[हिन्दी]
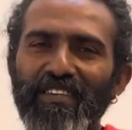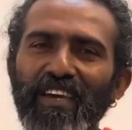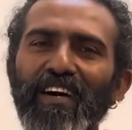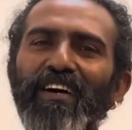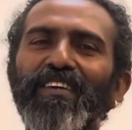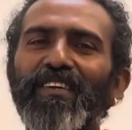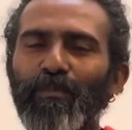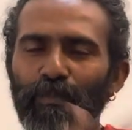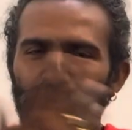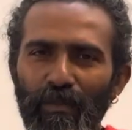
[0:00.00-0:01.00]
या ये
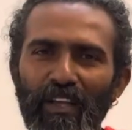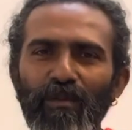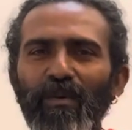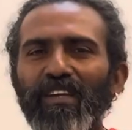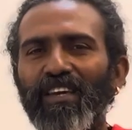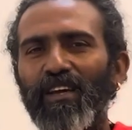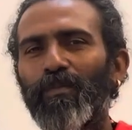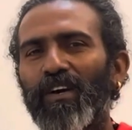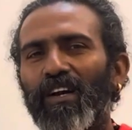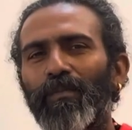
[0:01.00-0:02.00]
परमात्मा की
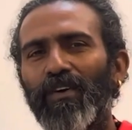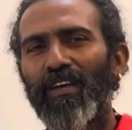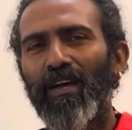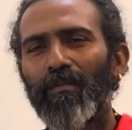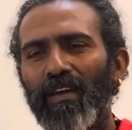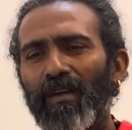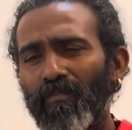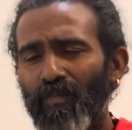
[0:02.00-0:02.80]
कृपा का परिणाम है